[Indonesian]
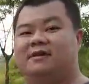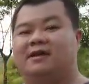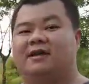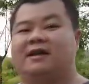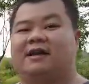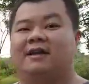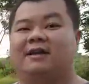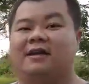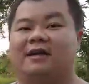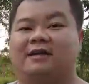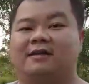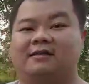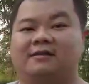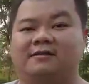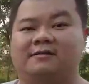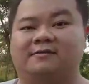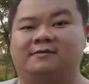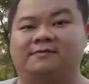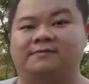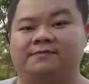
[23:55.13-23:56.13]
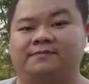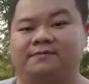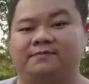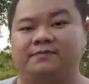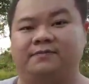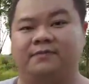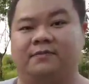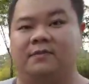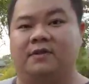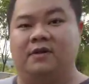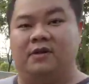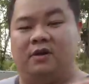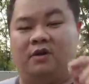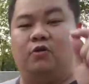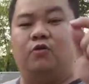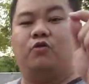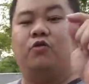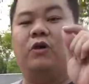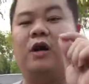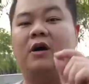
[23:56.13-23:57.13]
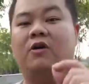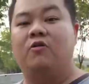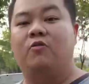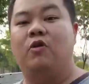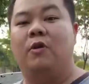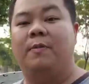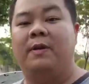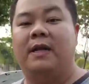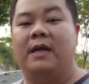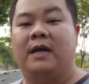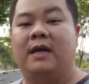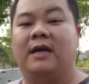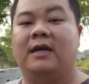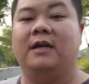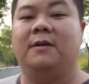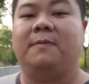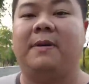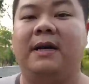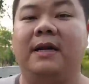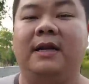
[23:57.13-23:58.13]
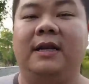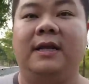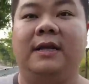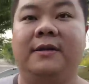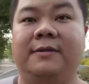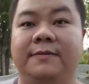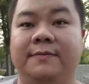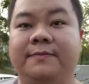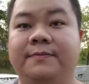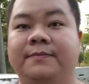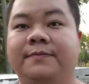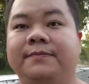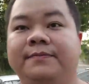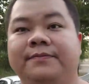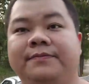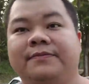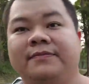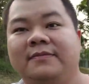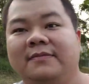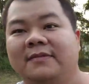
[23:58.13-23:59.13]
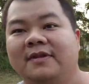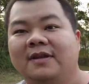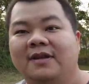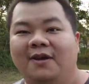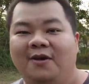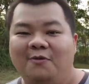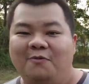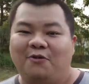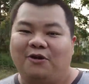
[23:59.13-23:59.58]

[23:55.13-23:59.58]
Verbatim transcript: Keren nggak? Keren, keren, keren. Dukung aku buat pilkada ke depan ini. Kok pilkada jadinya?